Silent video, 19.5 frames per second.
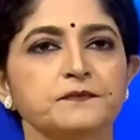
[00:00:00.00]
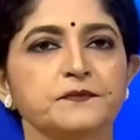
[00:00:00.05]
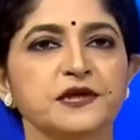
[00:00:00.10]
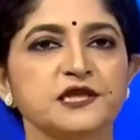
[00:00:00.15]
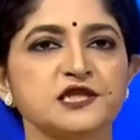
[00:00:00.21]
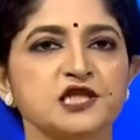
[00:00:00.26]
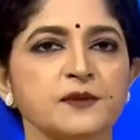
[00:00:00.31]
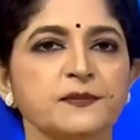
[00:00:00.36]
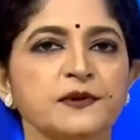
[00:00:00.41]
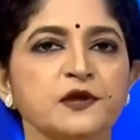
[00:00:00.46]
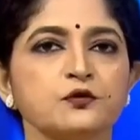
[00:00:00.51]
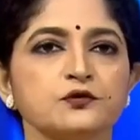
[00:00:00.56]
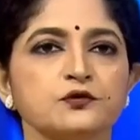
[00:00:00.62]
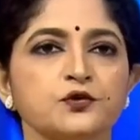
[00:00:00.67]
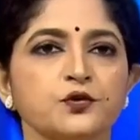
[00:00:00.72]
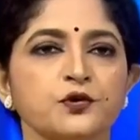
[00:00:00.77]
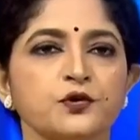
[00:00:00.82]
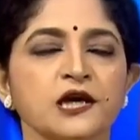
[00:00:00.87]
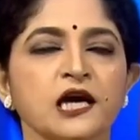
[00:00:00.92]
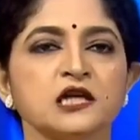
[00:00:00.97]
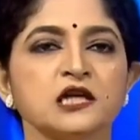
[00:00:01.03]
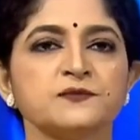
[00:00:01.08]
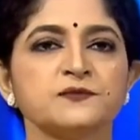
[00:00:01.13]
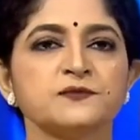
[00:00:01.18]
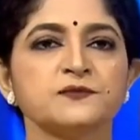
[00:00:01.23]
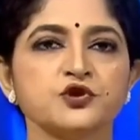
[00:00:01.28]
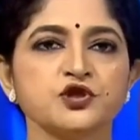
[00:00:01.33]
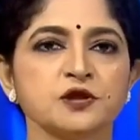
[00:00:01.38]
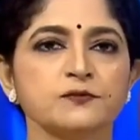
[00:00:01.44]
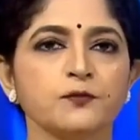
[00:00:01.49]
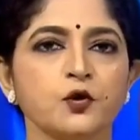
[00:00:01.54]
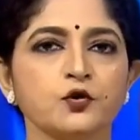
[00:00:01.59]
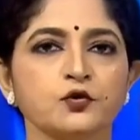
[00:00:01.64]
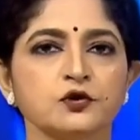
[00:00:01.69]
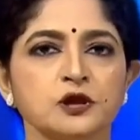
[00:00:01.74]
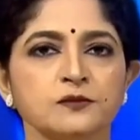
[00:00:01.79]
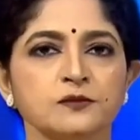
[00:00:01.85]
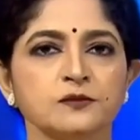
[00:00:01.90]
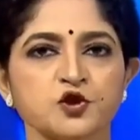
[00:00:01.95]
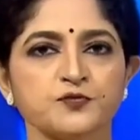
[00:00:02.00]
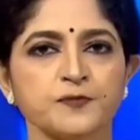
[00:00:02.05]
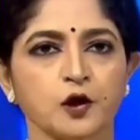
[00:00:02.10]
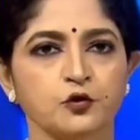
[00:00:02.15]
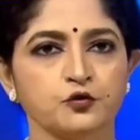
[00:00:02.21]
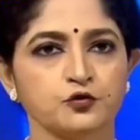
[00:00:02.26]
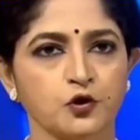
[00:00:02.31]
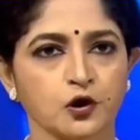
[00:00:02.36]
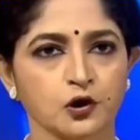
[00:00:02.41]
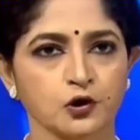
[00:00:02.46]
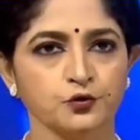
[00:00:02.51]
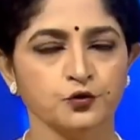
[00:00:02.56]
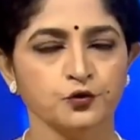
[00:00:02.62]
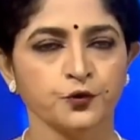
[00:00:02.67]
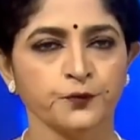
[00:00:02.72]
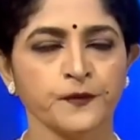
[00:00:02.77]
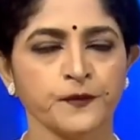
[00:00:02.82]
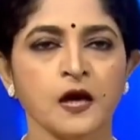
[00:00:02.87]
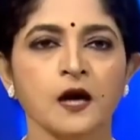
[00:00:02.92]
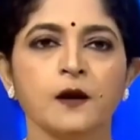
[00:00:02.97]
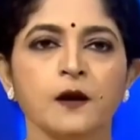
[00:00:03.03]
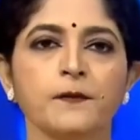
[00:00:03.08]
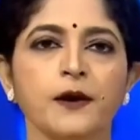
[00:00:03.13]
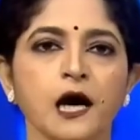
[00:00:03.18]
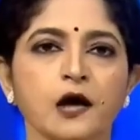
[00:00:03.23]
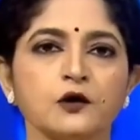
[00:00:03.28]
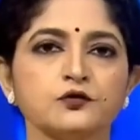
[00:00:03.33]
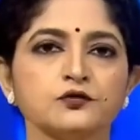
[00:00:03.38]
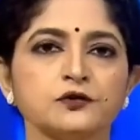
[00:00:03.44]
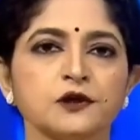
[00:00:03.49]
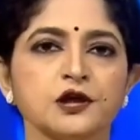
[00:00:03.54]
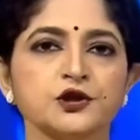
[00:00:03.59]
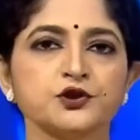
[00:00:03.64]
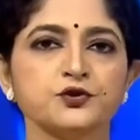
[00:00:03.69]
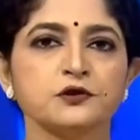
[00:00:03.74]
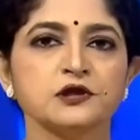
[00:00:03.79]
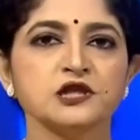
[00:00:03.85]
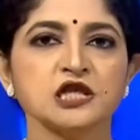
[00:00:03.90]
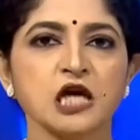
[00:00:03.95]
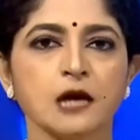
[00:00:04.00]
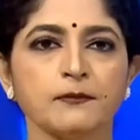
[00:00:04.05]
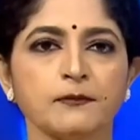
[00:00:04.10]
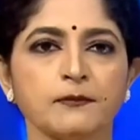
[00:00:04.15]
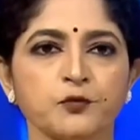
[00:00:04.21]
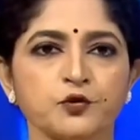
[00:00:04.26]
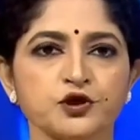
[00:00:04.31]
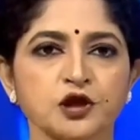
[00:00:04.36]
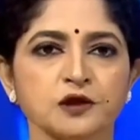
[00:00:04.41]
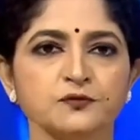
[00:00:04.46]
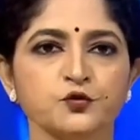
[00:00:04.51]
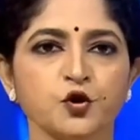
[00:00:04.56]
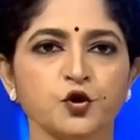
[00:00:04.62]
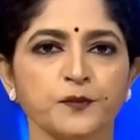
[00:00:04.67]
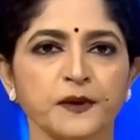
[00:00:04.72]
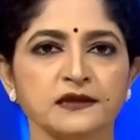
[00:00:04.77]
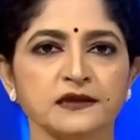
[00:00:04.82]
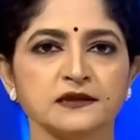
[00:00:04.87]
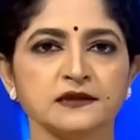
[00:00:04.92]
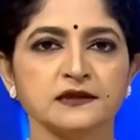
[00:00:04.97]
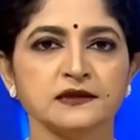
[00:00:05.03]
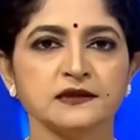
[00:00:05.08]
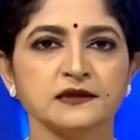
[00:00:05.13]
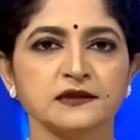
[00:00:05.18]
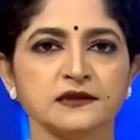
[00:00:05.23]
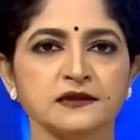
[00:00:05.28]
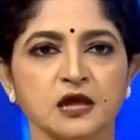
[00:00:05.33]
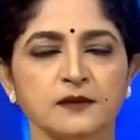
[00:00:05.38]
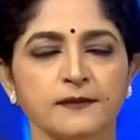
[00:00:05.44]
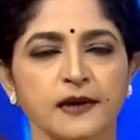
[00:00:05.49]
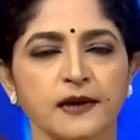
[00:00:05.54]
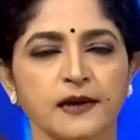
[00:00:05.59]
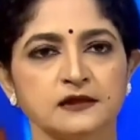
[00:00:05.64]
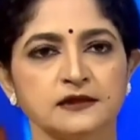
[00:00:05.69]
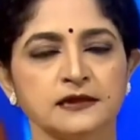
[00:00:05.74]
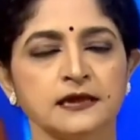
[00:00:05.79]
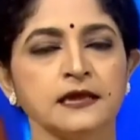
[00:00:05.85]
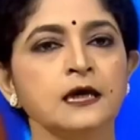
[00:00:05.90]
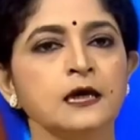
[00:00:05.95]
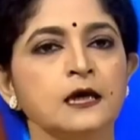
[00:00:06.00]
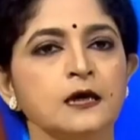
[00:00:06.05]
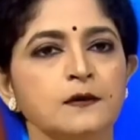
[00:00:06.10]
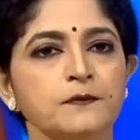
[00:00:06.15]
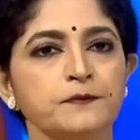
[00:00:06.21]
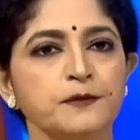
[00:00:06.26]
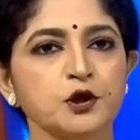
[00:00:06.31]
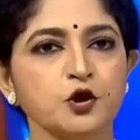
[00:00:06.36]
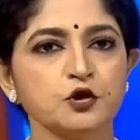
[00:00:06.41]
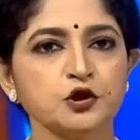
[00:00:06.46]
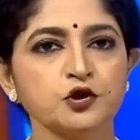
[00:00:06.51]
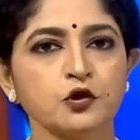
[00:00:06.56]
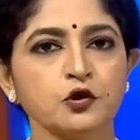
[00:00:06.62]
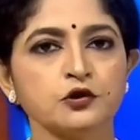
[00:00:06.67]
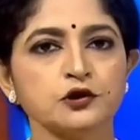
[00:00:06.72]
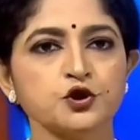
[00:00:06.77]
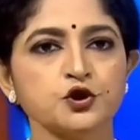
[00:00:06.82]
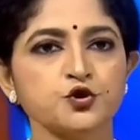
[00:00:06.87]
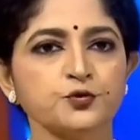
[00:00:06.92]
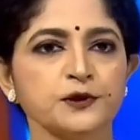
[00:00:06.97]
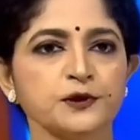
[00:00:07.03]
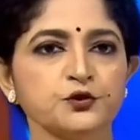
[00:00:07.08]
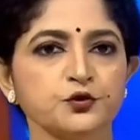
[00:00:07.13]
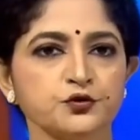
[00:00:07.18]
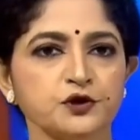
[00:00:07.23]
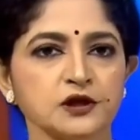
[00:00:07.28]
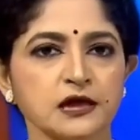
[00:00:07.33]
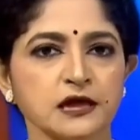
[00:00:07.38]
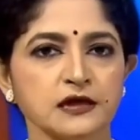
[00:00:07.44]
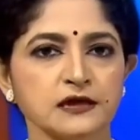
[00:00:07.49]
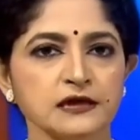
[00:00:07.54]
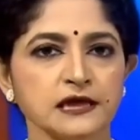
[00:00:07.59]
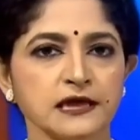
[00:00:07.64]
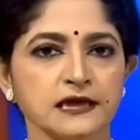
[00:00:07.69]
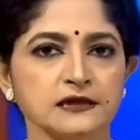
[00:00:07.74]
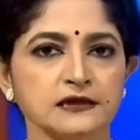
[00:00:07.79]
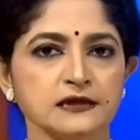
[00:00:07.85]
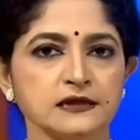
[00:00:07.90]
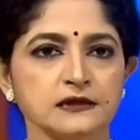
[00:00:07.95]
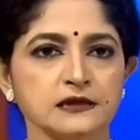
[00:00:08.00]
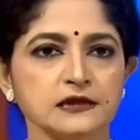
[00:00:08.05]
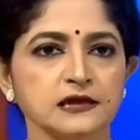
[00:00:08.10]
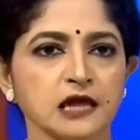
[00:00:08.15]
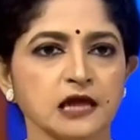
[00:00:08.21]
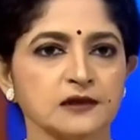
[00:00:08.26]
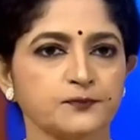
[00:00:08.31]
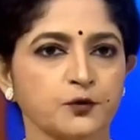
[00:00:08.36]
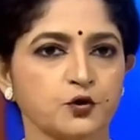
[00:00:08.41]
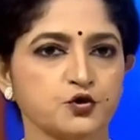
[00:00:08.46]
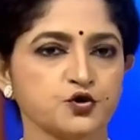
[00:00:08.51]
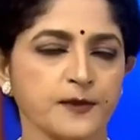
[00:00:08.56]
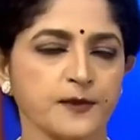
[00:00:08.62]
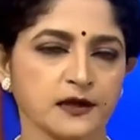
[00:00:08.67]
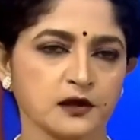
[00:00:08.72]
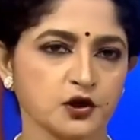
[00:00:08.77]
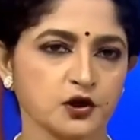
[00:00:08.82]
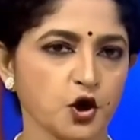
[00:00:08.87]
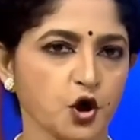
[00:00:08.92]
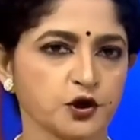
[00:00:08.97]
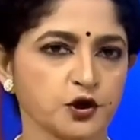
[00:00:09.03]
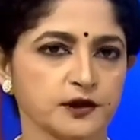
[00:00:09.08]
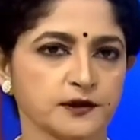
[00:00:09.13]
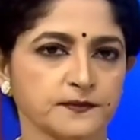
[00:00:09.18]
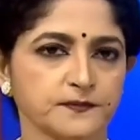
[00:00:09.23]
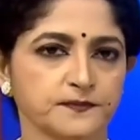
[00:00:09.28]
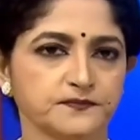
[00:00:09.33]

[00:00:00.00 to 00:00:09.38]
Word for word: বিজেপির উদ্যোগে আজ পশ্চিমবঙ্গ দিবস পালন করা হলো ভারত কেশরী শ্যামাপ্রসাদ মুখোপাধ্যায়ের মূর্তিতে মালা দিয়ে বিরোধী দলনেতা শুভেন্দু অধিকারী এই দিনটি তাৎপর্য ব্যাখ্যা করেন